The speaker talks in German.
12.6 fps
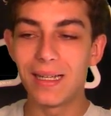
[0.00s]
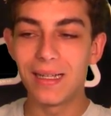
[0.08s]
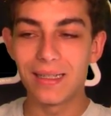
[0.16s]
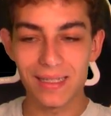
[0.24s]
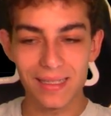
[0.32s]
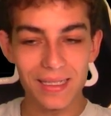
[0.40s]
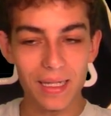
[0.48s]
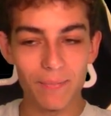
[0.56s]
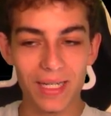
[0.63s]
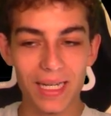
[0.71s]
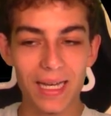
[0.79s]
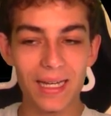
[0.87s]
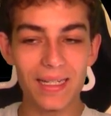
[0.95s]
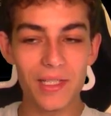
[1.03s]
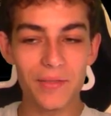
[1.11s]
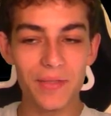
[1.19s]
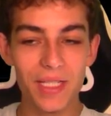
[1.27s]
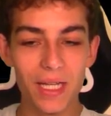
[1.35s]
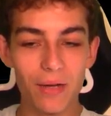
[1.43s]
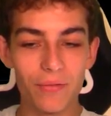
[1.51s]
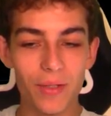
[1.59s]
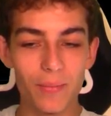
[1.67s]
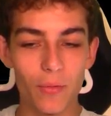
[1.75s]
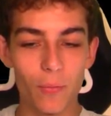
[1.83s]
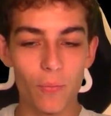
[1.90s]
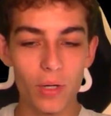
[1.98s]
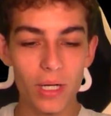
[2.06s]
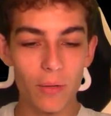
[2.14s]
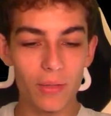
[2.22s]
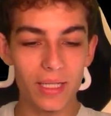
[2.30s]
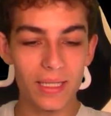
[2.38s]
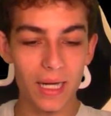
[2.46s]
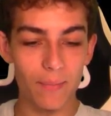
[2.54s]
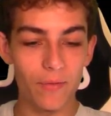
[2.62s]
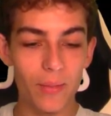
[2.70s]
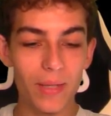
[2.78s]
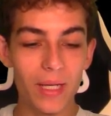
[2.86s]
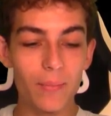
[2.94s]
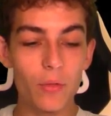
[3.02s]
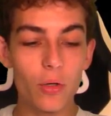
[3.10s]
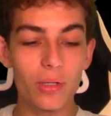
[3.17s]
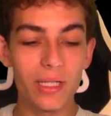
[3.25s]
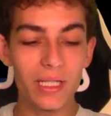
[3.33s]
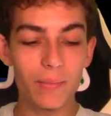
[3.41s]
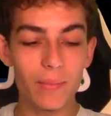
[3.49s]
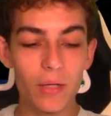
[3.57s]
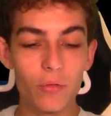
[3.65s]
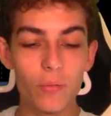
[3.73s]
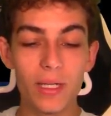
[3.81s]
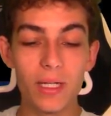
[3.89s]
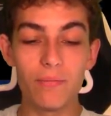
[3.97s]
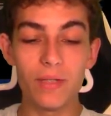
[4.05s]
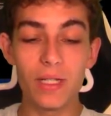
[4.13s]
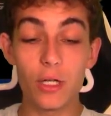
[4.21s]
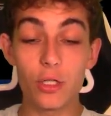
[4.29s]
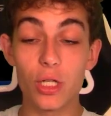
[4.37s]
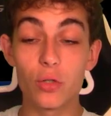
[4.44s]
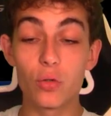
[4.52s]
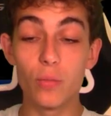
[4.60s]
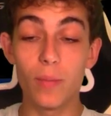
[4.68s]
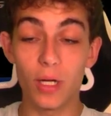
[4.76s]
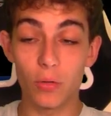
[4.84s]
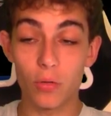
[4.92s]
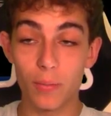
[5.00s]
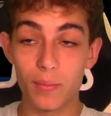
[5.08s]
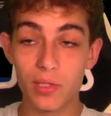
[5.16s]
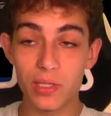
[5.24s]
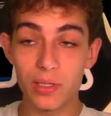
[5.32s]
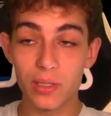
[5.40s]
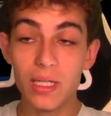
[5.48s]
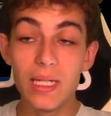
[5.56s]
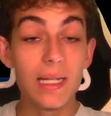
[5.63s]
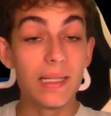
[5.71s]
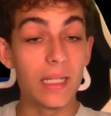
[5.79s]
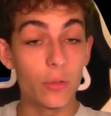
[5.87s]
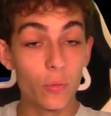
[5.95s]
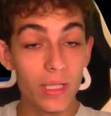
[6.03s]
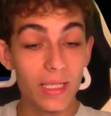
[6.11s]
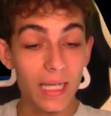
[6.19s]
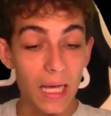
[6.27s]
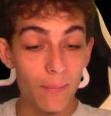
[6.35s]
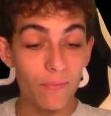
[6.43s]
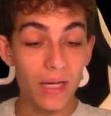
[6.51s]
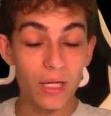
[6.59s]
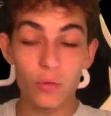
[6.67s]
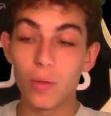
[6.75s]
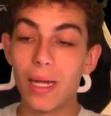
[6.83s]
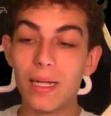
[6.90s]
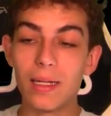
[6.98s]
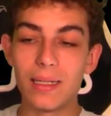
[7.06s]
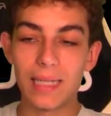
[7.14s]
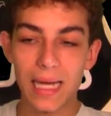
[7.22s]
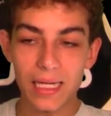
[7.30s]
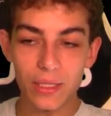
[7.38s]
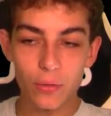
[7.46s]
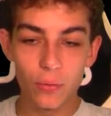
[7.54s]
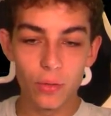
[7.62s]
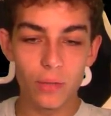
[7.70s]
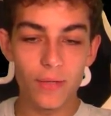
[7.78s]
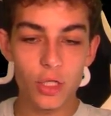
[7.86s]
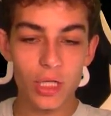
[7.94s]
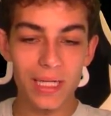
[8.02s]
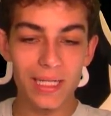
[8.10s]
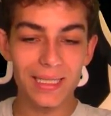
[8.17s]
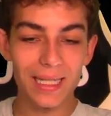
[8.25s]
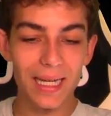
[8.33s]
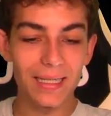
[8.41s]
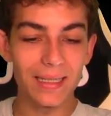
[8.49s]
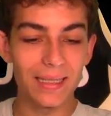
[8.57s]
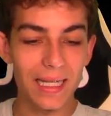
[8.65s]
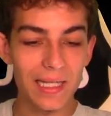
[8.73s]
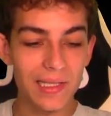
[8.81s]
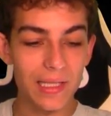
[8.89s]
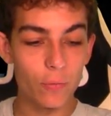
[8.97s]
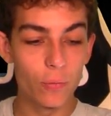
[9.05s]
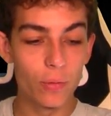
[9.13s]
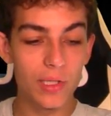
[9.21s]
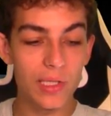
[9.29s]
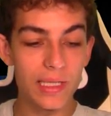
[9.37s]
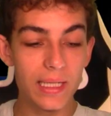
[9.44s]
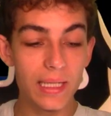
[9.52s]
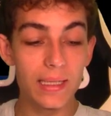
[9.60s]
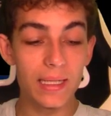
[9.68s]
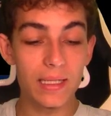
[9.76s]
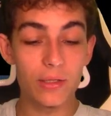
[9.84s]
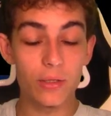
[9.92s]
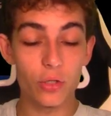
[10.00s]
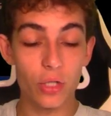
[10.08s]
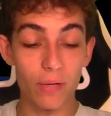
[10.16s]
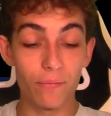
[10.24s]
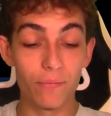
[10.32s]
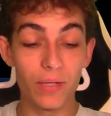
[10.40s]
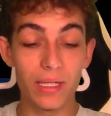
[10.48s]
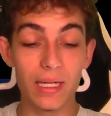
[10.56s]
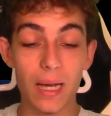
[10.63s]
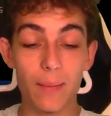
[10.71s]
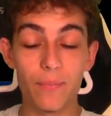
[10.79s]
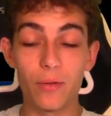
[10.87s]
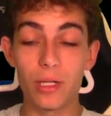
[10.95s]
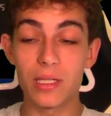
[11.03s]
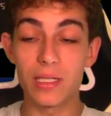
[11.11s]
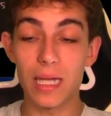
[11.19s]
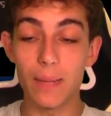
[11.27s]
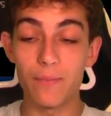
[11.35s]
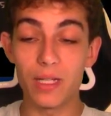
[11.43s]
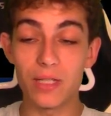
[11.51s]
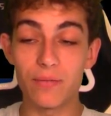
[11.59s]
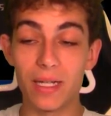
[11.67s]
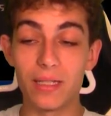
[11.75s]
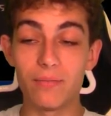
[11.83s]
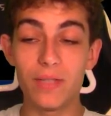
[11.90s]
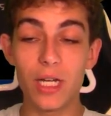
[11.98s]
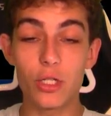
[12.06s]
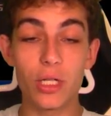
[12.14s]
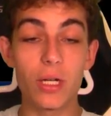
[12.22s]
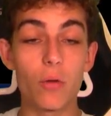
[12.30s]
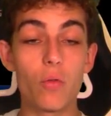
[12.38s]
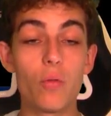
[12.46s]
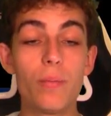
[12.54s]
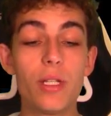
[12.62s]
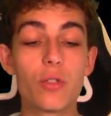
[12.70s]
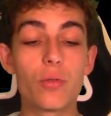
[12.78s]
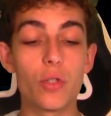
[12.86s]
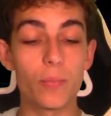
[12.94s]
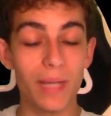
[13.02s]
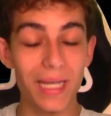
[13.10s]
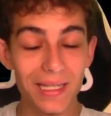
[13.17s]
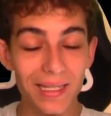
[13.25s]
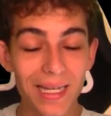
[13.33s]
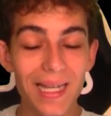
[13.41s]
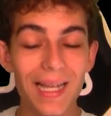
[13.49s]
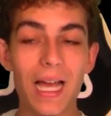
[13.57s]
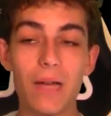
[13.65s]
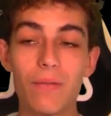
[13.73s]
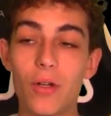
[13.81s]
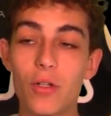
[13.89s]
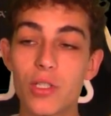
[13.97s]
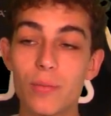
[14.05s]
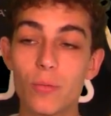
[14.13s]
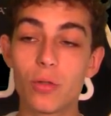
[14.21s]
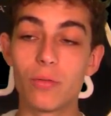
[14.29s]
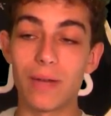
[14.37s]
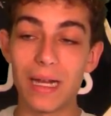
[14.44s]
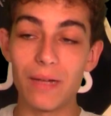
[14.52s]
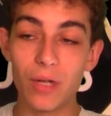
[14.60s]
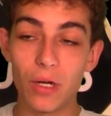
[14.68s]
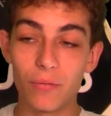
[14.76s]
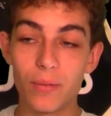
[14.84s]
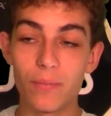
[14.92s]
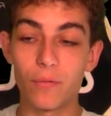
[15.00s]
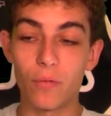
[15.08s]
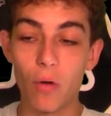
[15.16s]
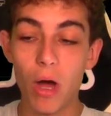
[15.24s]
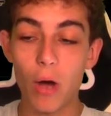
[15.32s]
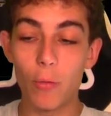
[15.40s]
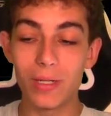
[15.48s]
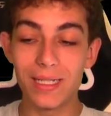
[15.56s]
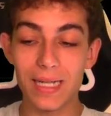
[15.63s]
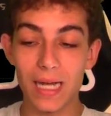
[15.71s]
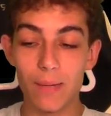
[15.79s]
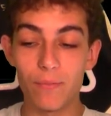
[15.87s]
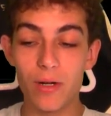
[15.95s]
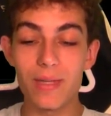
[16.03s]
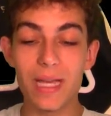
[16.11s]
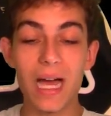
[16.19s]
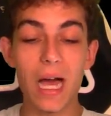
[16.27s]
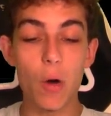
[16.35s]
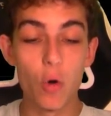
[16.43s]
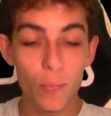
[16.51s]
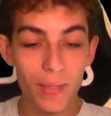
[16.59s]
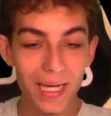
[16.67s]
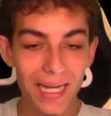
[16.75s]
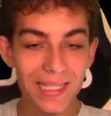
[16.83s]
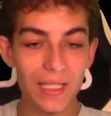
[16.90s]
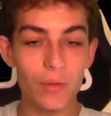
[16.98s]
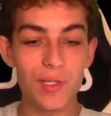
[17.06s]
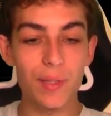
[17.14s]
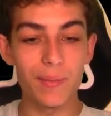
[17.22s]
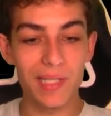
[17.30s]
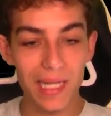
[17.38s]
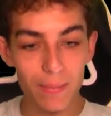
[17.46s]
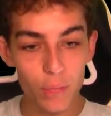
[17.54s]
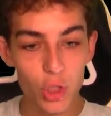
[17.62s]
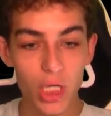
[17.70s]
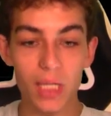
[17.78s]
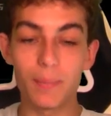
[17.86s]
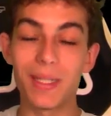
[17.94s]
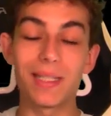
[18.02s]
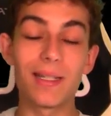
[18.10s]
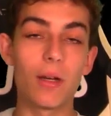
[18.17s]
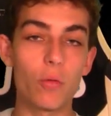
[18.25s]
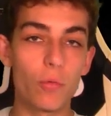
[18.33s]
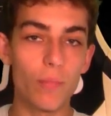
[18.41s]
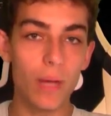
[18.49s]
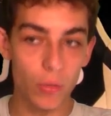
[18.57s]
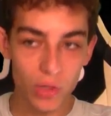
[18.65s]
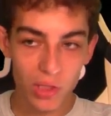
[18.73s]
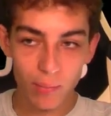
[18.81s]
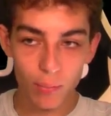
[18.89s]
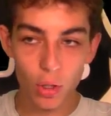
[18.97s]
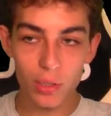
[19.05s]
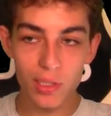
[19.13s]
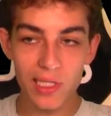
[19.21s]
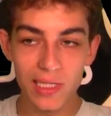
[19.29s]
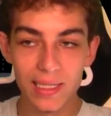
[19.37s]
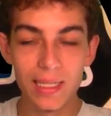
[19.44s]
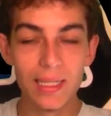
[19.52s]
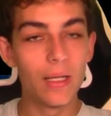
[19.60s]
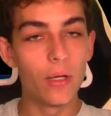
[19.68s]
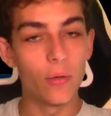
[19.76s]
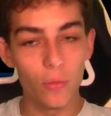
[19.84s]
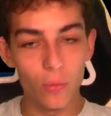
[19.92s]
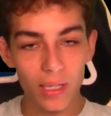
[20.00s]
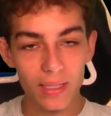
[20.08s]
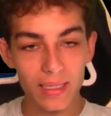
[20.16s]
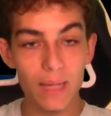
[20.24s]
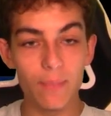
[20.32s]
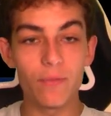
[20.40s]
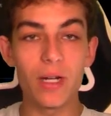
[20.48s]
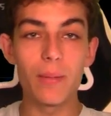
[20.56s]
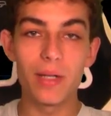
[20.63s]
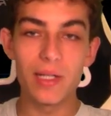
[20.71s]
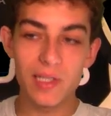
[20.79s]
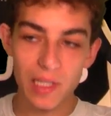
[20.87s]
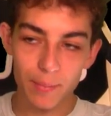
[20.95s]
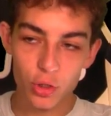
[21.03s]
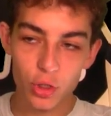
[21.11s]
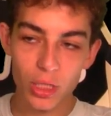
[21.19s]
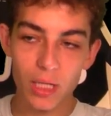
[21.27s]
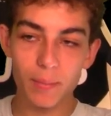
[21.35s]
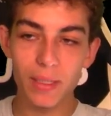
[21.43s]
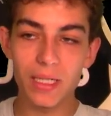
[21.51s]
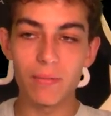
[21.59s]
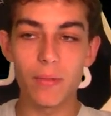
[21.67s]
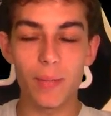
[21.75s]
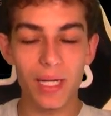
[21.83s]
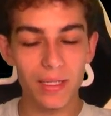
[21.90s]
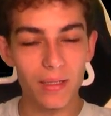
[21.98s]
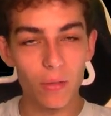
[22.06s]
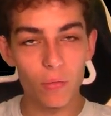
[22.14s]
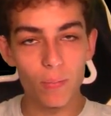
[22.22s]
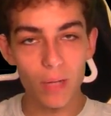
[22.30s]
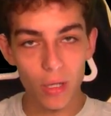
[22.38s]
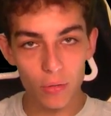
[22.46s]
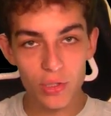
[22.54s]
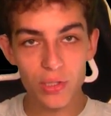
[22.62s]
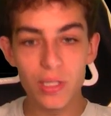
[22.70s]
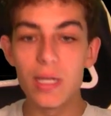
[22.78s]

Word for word: das liegt einfach daran, dass wir hier auf dem One-Hourly-Timeframe eben noch nicht mal über den Widerstand drüber gekommen sind. Natürlich haben wir aktuell leicht höhere Wahrscheinlichkeiten, dass der Kurs hier das schaffen wird, den abwärts, abwärts fallenden Widerstand nach oben hin zu durchbrechen. Einfach aus dem Grund, weil wir auf dem Four-Hourly-Timeframe ja auch bereits aus demselben Chart-Pattern nach oben ausgebrochen sind. Höherer Timeframe, selbes Chart-Pattern, wir brechen nach oben aus,